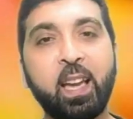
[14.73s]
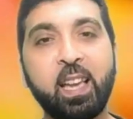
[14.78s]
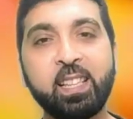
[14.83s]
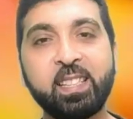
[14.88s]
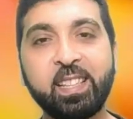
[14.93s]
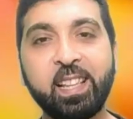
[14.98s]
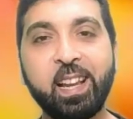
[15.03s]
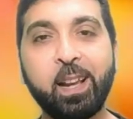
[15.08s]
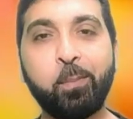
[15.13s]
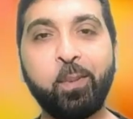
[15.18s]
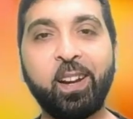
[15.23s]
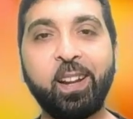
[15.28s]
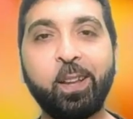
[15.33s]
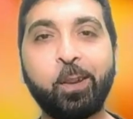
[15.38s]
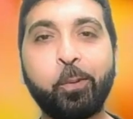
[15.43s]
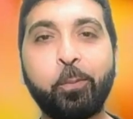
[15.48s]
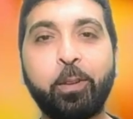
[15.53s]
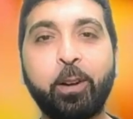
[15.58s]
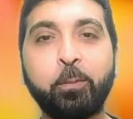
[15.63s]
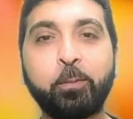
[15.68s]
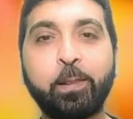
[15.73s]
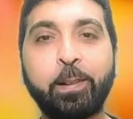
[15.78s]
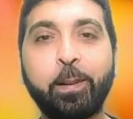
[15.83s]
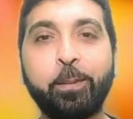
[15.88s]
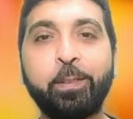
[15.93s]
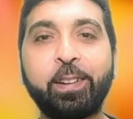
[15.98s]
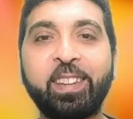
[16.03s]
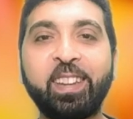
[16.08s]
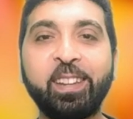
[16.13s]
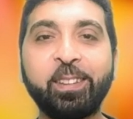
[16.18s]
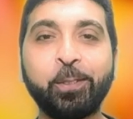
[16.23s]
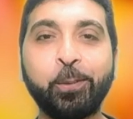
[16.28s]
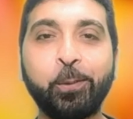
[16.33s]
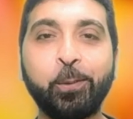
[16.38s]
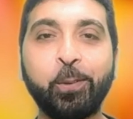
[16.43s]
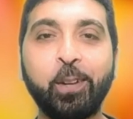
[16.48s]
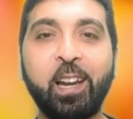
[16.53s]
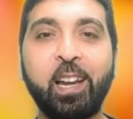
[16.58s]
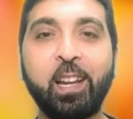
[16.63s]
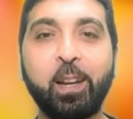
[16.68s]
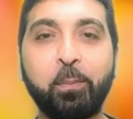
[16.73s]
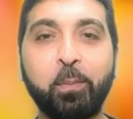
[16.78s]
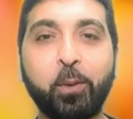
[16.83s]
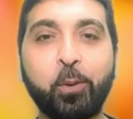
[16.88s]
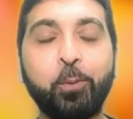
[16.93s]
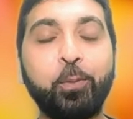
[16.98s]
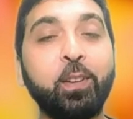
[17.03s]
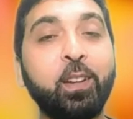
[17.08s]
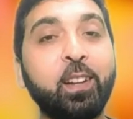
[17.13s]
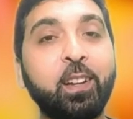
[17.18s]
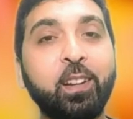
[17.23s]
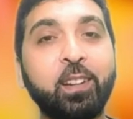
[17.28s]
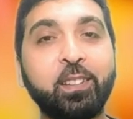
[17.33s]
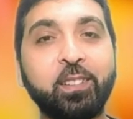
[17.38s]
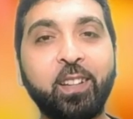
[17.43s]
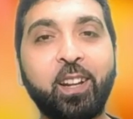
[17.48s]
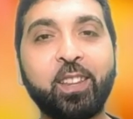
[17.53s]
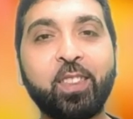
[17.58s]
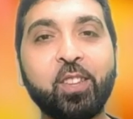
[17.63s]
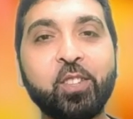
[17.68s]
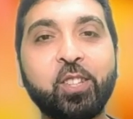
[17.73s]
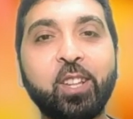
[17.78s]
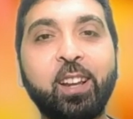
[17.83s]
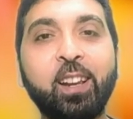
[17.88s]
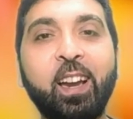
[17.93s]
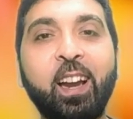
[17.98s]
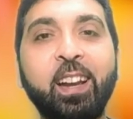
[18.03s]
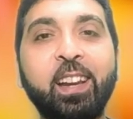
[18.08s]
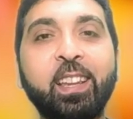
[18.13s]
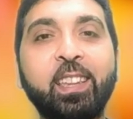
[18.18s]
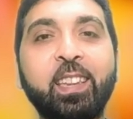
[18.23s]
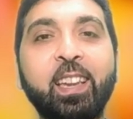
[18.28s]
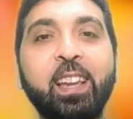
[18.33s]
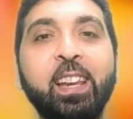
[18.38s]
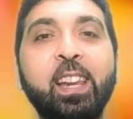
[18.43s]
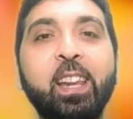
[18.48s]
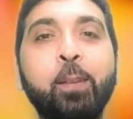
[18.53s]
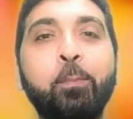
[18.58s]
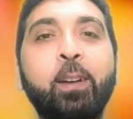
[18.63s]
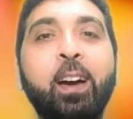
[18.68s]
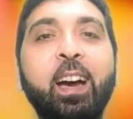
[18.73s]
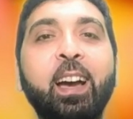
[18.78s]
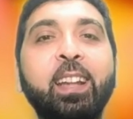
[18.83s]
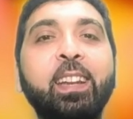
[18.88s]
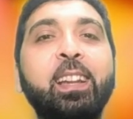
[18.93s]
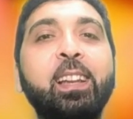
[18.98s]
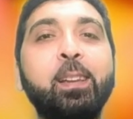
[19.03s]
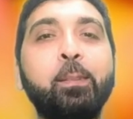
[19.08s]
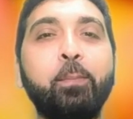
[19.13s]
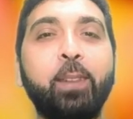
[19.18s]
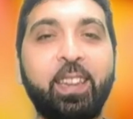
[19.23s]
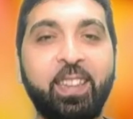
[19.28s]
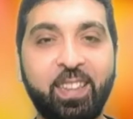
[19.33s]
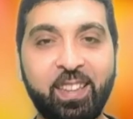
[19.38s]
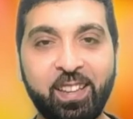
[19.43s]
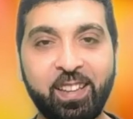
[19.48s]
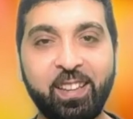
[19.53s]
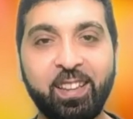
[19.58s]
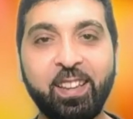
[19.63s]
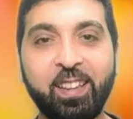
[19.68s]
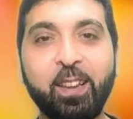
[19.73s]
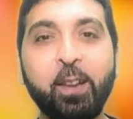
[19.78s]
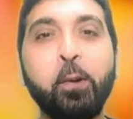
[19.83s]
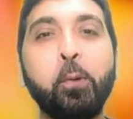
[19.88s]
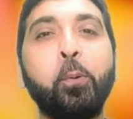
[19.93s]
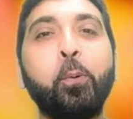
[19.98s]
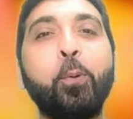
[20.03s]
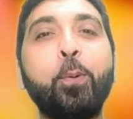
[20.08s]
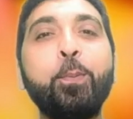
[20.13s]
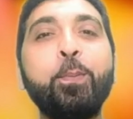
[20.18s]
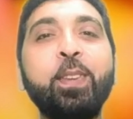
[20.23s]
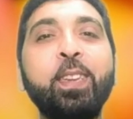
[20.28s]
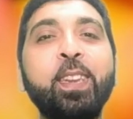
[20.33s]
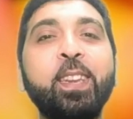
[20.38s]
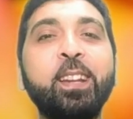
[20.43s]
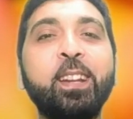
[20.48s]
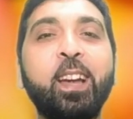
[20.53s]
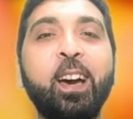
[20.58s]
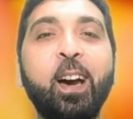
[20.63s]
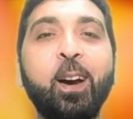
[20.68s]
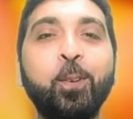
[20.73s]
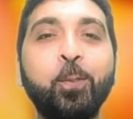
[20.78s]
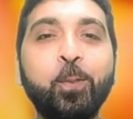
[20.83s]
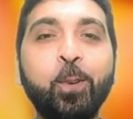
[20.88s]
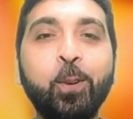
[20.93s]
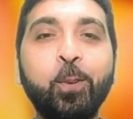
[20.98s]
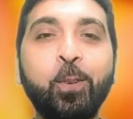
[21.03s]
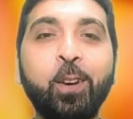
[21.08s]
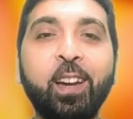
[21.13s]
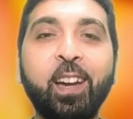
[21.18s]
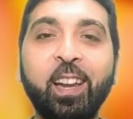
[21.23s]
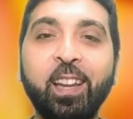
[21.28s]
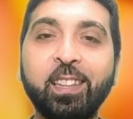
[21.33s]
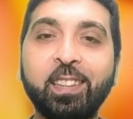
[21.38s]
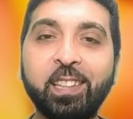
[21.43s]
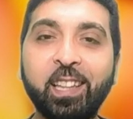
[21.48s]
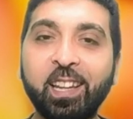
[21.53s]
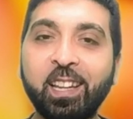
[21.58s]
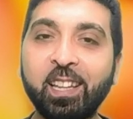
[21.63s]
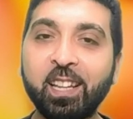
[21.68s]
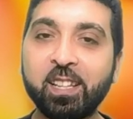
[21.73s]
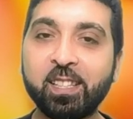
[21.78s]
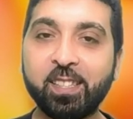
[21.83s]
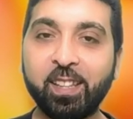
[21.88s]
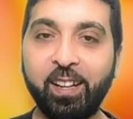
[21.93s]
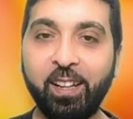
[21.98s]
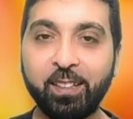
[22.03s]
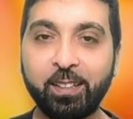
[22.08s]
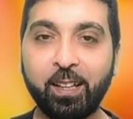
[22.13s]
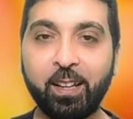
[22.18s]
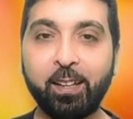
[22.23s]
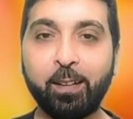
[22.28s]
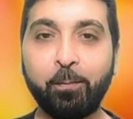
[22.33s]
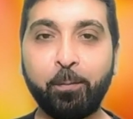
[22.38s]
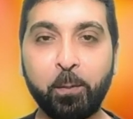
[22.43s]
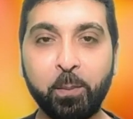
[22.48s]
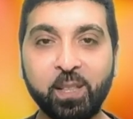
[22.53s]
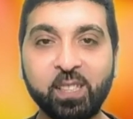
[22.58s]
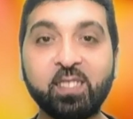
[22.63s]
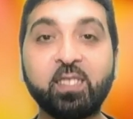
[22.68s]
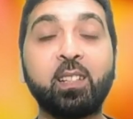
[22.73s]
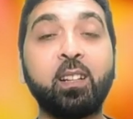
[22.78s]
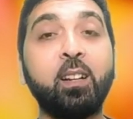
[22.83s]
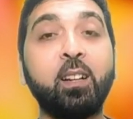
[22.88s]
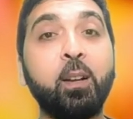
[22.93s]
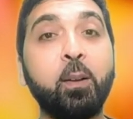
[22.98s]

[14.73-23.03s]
السلام عليكم ورحمه الله وبركاته اهلا بكم النهارده ان شاء الله هنتكلم عن المانجا ومين اول واحد دخل زراعتها في مصر